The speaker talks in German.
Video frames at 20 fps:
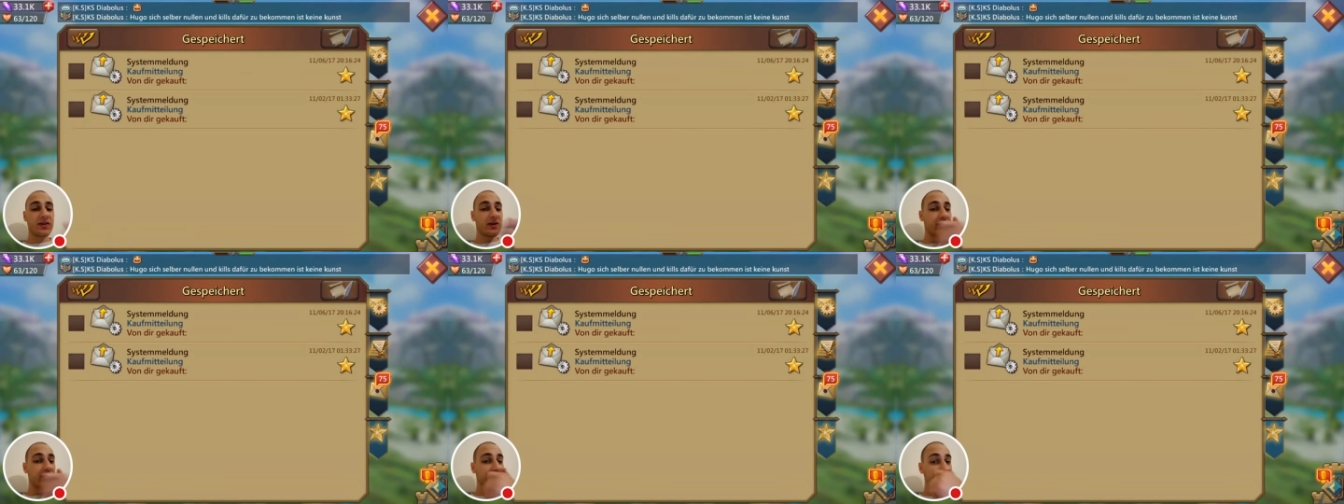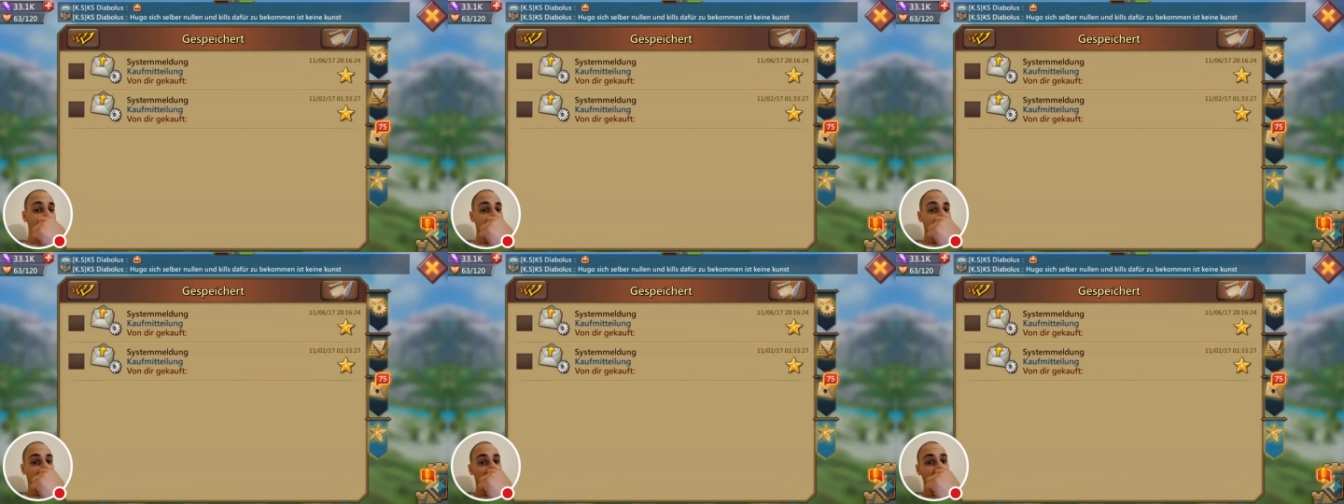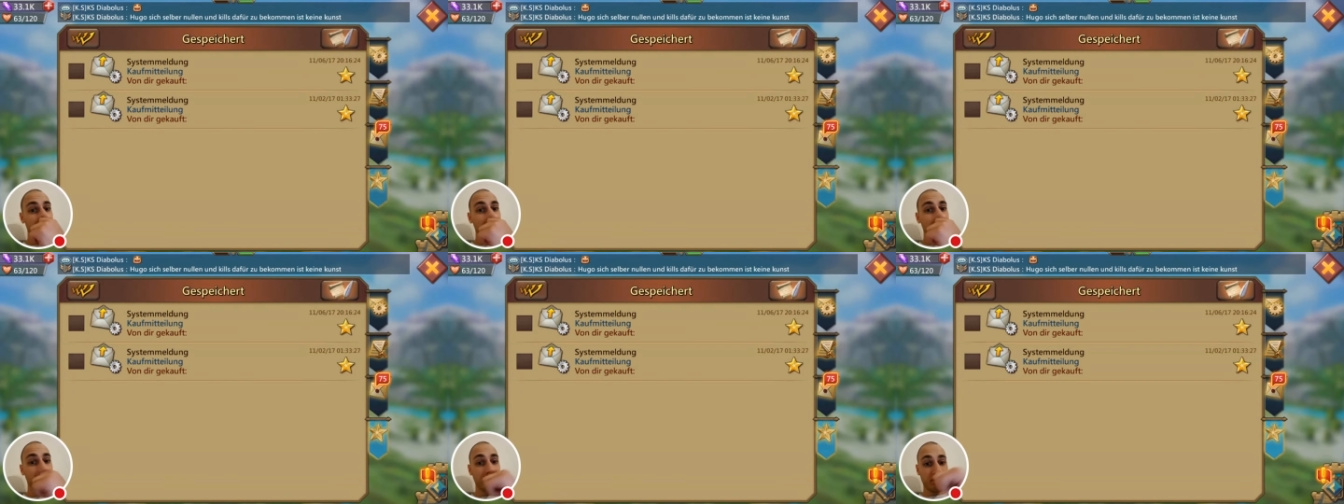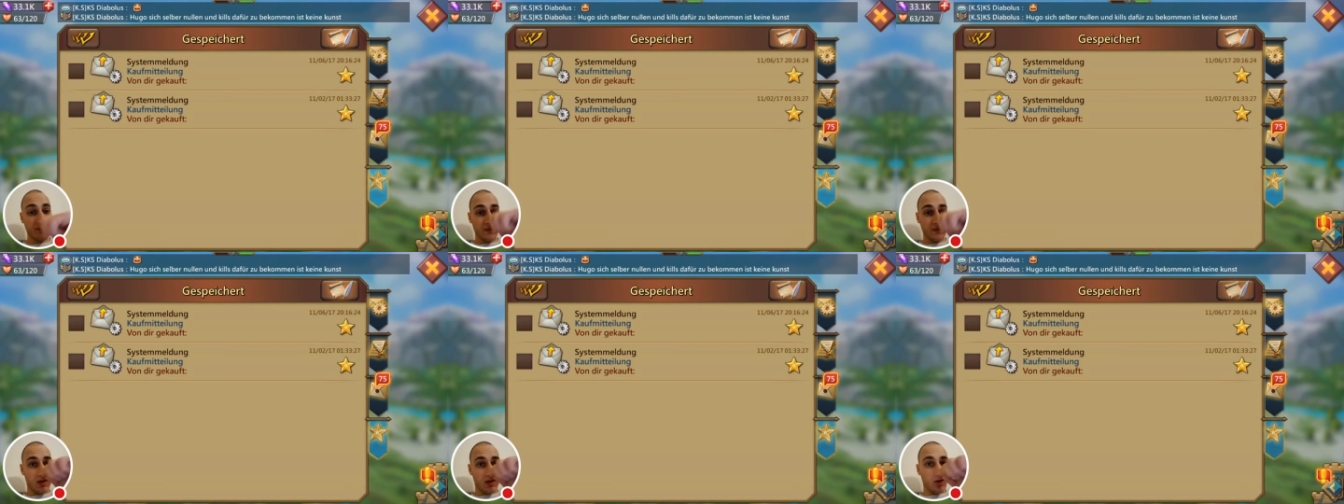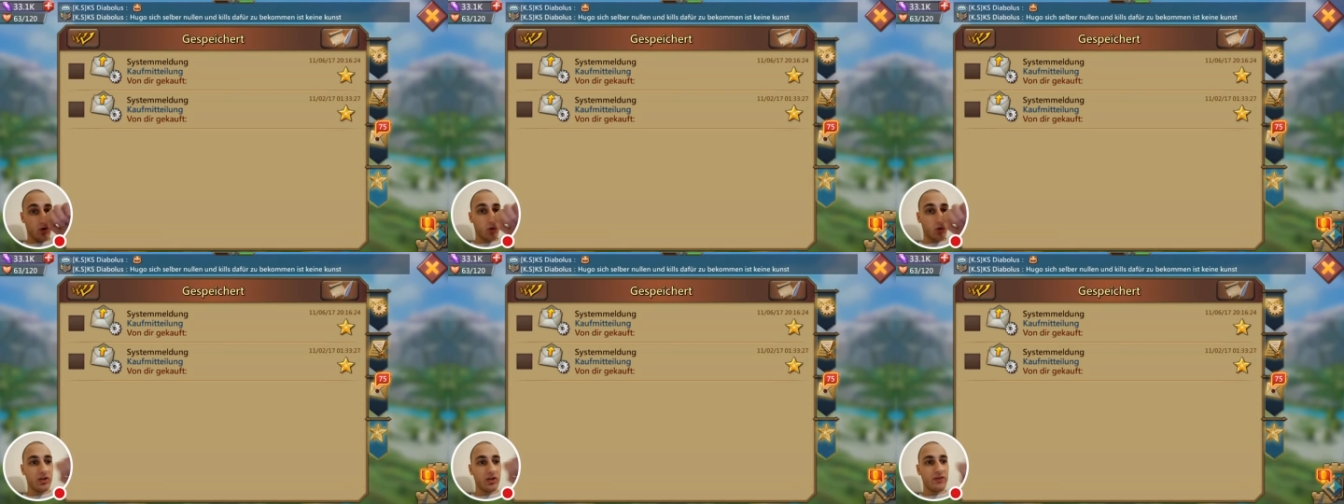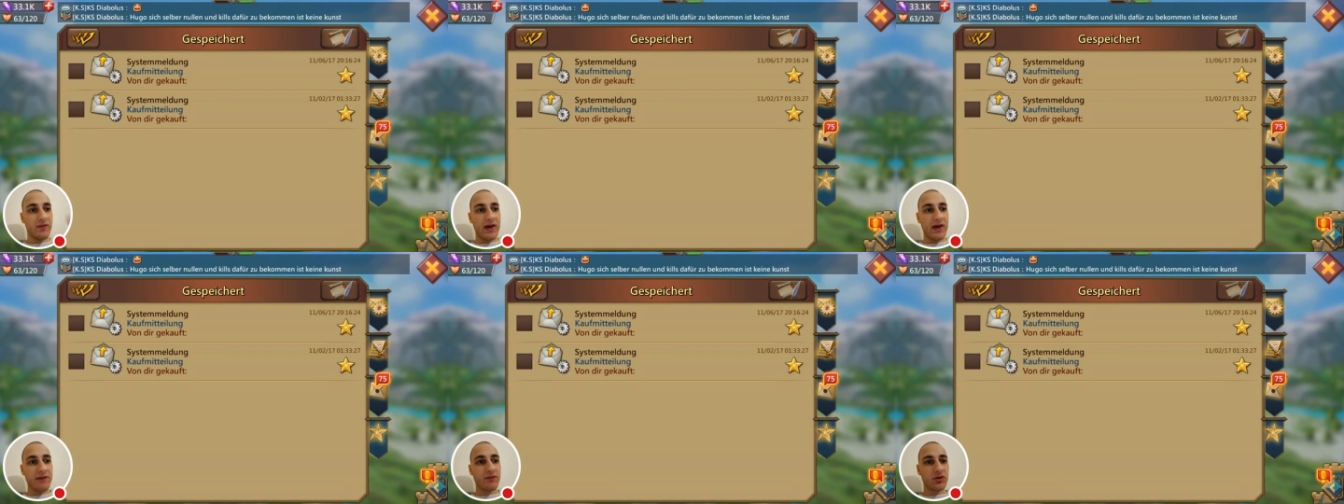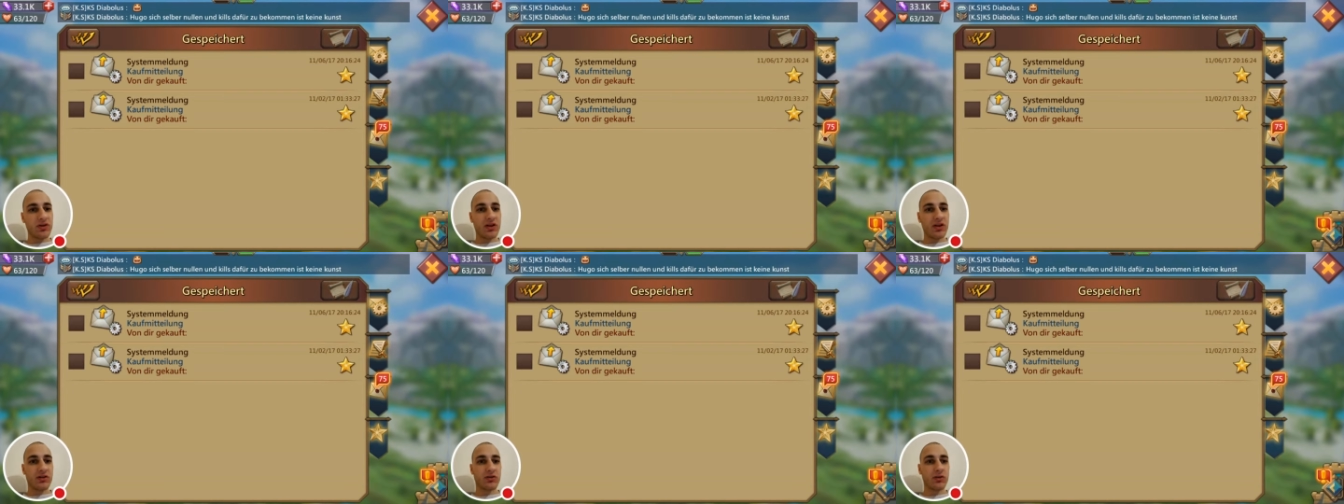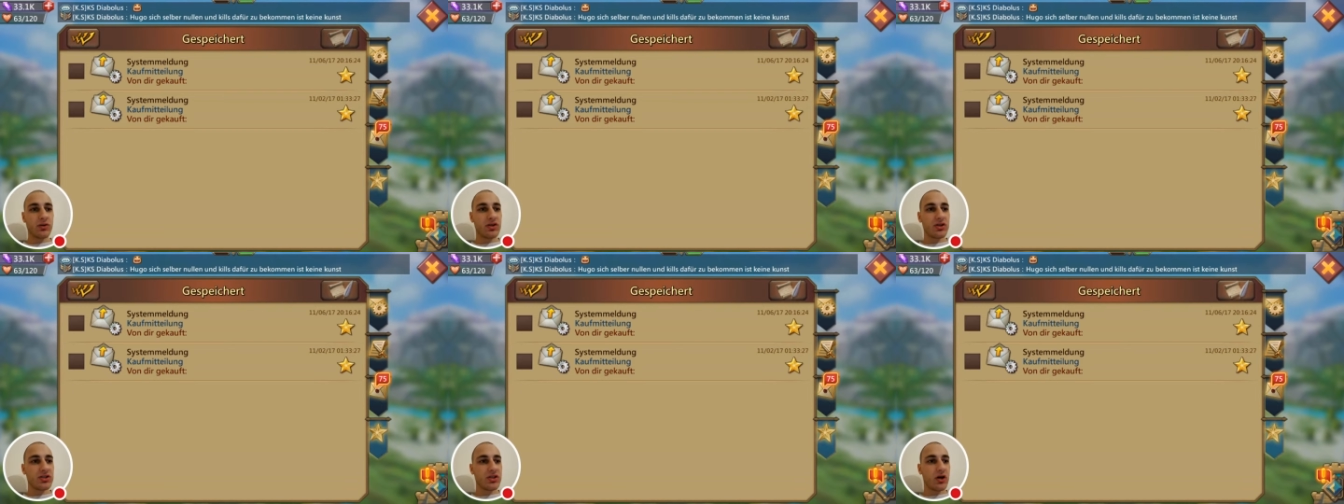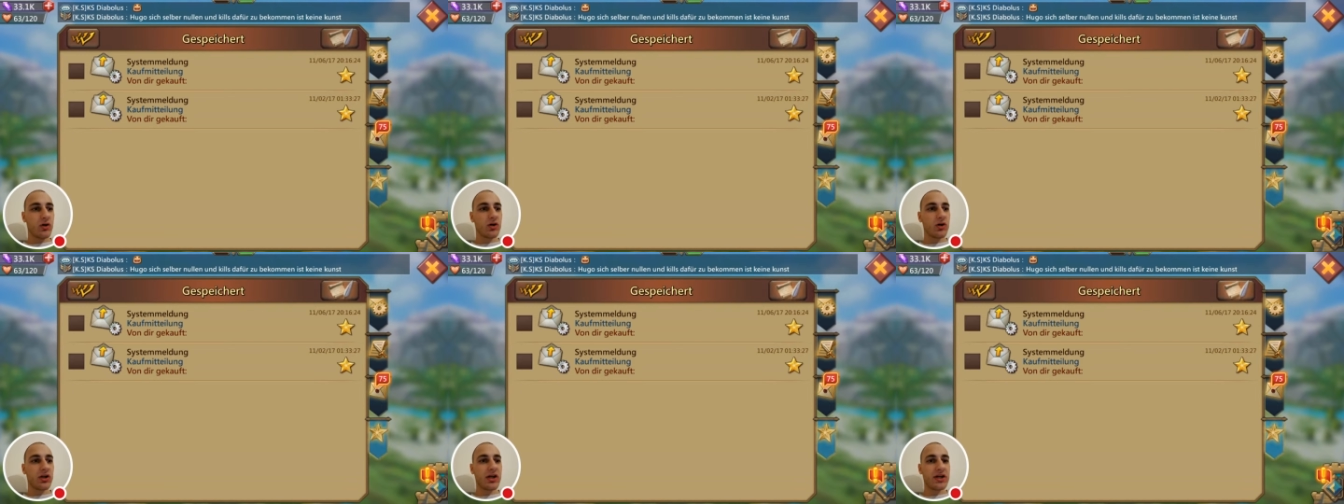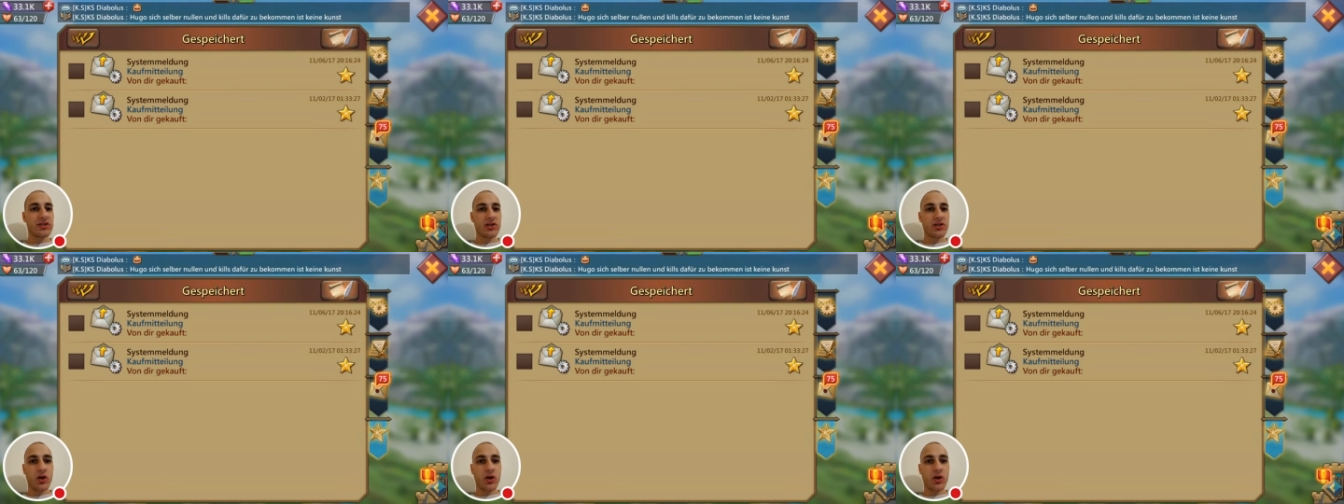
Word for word: Kisten drin. Und die werden wir natürlich auch gleich